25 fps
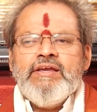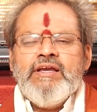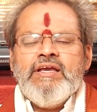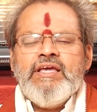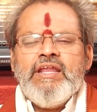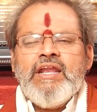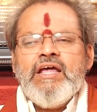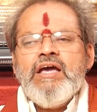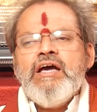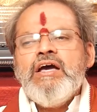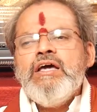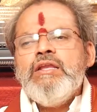
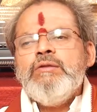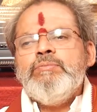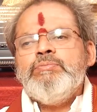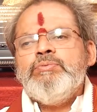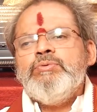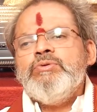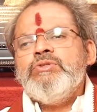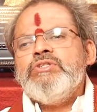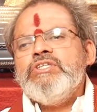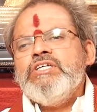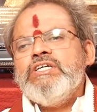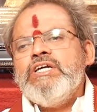గ్రహాలు
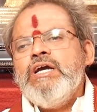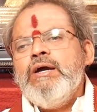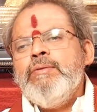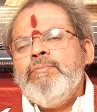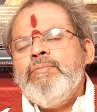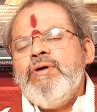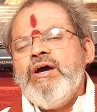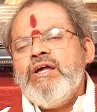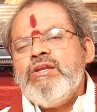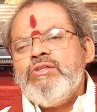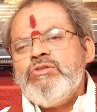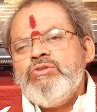పూర్తిగా
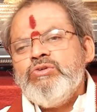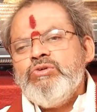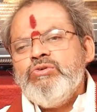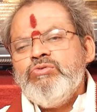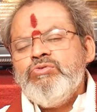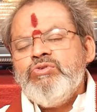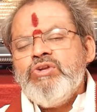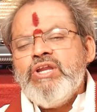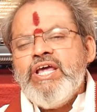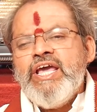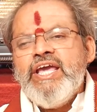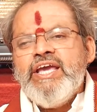మారుతూ
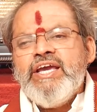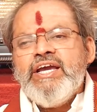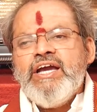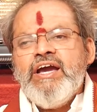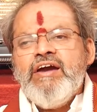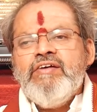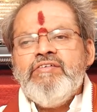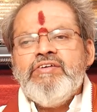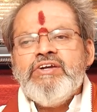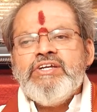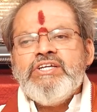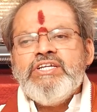ఉన్నాయి
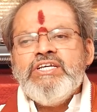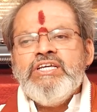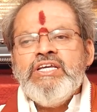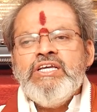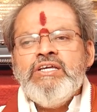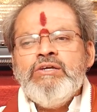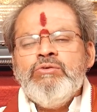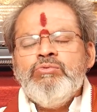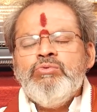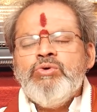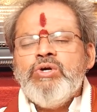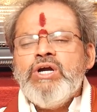కాబట్టి
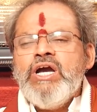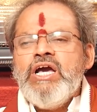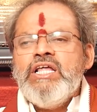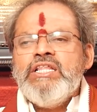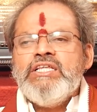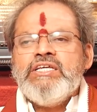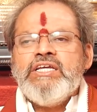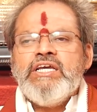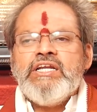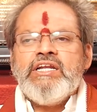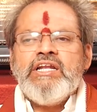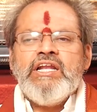
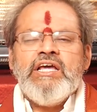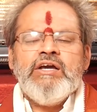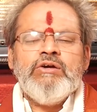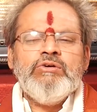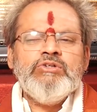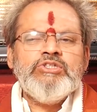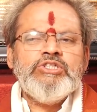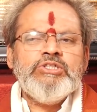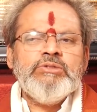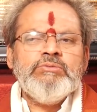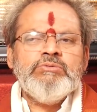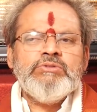ఉగాదికి
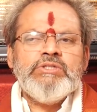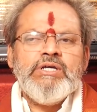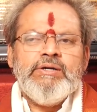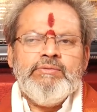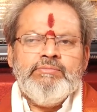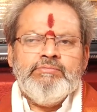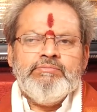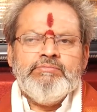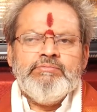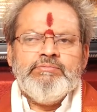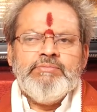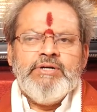ఎట్లాగో
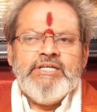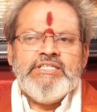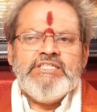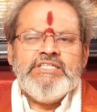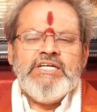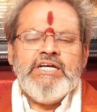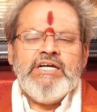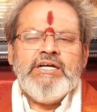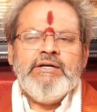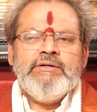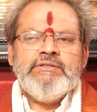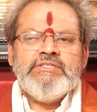చెబుతాం
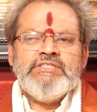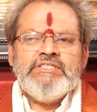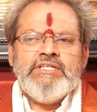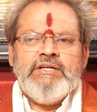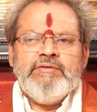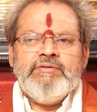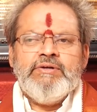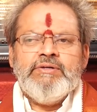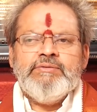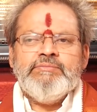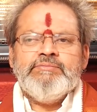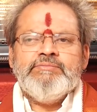పంచాంగ
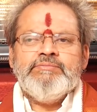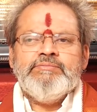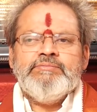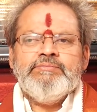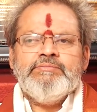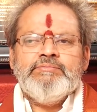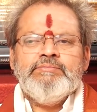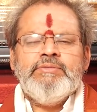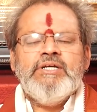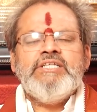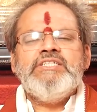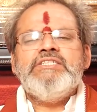శ్రవణం
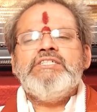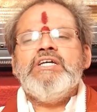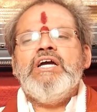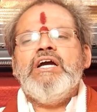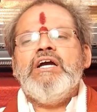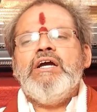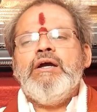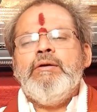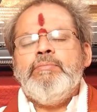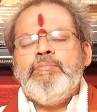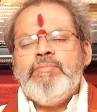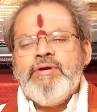
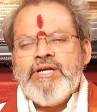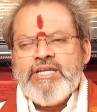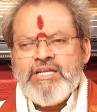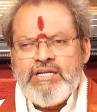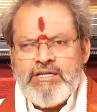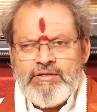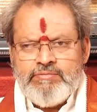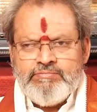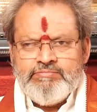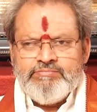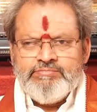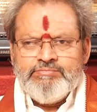పంచాంగ
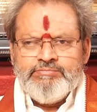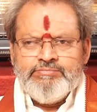పఠనం